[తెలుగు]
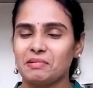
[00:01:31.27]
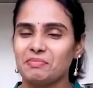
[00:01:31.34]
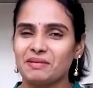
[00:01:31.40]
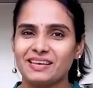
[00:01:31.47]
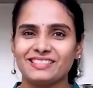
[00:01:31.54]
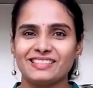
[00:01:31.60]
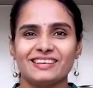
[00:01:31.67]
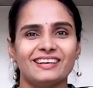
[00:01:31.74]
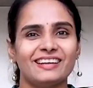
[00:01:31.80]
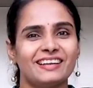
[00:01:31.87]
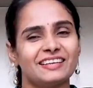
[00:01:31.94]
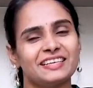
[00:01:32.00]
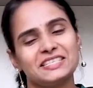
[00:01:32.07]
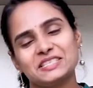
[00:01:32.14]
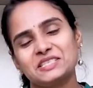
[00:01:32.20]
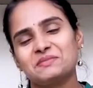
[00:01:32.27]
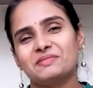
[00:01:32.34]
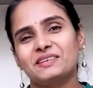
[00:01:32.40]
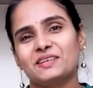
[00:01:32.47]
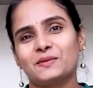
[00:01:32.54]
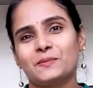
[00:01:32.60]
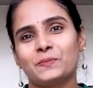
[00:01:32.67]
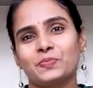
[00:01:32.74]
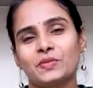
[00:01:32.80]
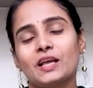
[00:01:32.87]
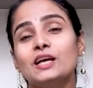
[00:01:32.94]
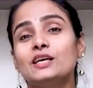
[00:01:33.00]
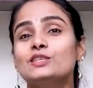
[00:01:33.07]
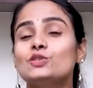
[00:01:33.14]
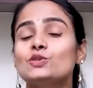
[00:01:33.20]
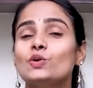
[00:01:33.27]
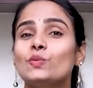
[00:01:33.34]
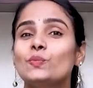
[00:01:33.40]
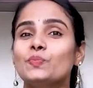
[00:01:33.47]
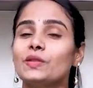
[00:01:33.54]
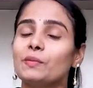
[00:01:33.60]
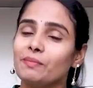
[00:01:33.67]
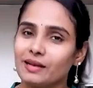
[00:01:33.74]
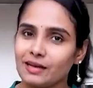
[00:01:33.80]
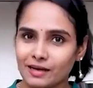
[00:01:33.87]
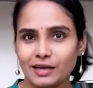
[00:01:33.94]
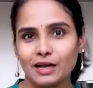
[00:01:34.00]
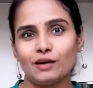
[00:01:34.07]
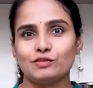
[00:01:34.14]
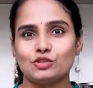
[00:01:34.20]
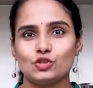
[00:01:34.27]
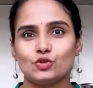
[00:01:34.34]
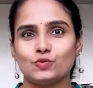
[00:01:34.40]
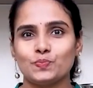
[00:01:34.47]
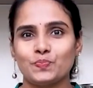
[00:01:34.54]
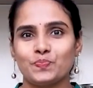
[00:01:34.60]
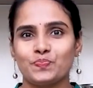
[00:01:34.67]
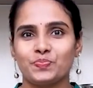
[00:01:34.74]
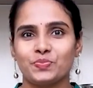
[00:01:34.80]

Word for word: పపాయ తినడానికి ఇష్టపడరు సో పిల్లలు కావచ్చు